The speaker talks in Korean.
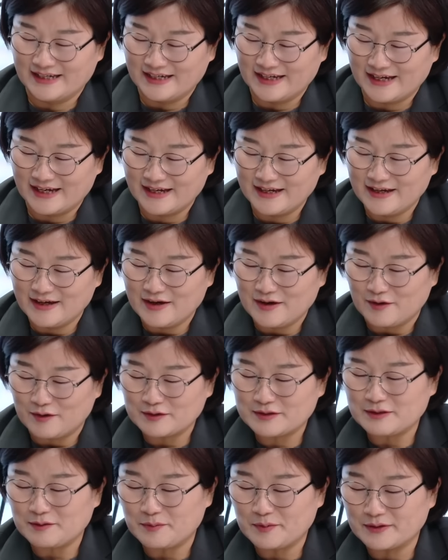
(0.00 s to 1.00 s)
예.
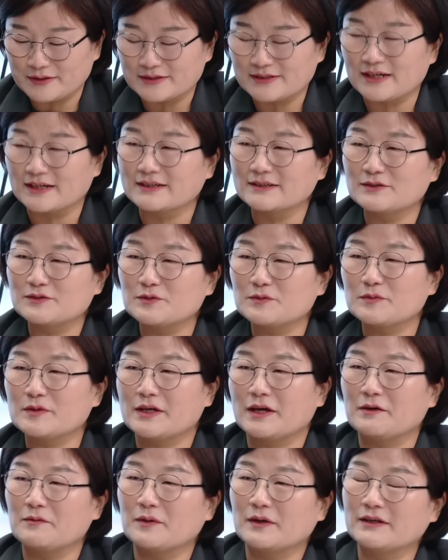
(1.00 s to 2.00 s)
어차피 의장은
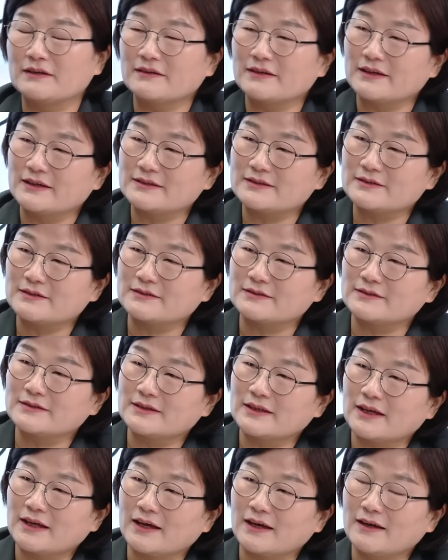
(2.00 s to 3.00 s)
추미애. 막 이렇게
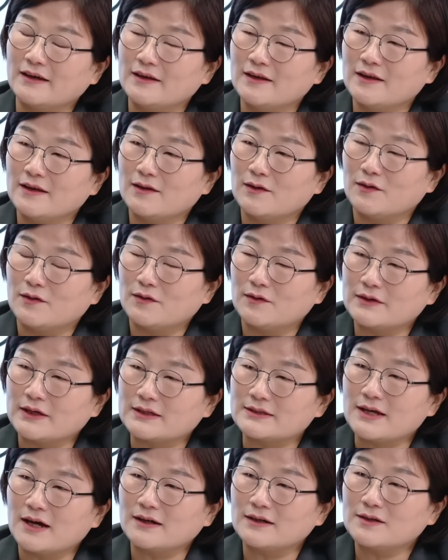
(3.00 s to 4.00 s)
했었는데, 음. 어,
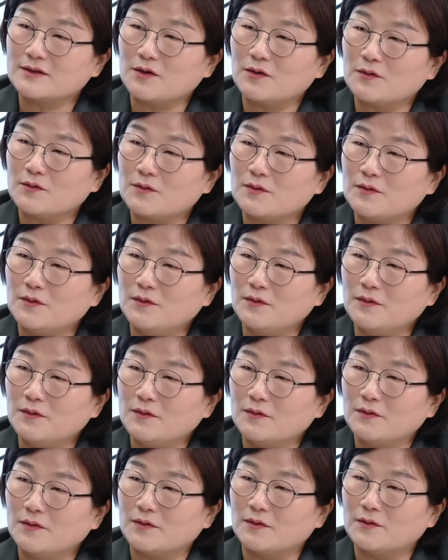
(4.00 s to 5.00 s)
예상을
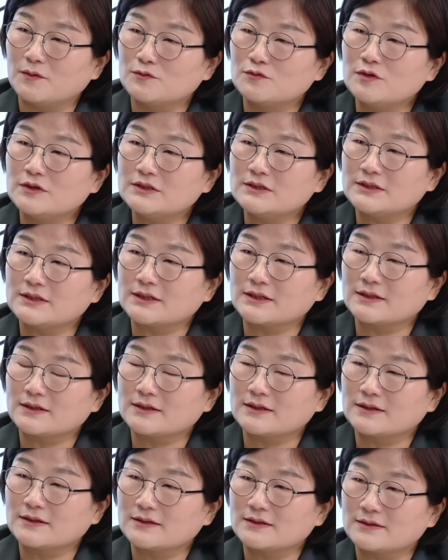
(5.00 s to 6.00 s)
꺾고, 어, 우원식
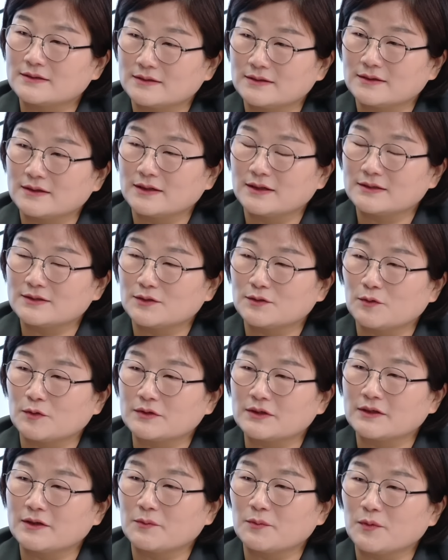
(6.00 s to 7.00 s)
예. 네, 전
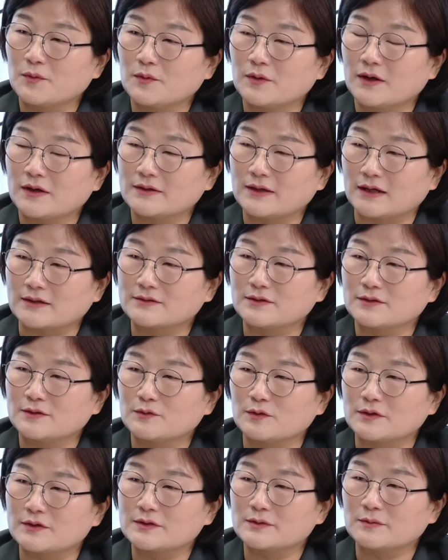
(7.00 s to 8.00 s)
원내대표가
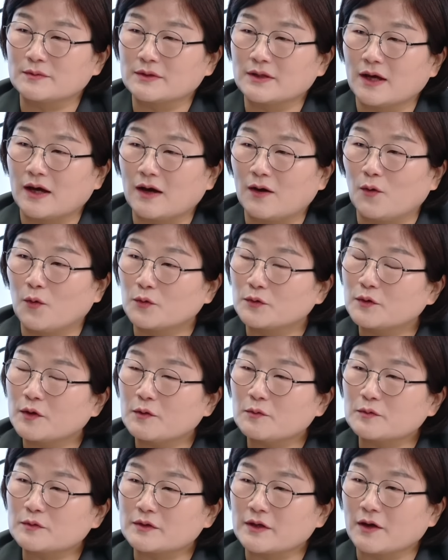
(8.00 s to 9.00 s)
당선이 됐습니다.
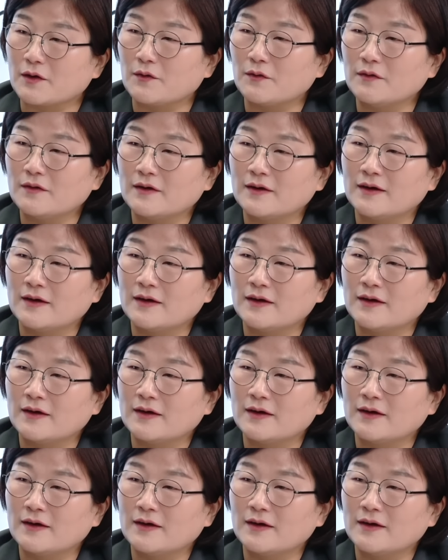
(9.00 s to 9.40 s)
어떻게 보세요?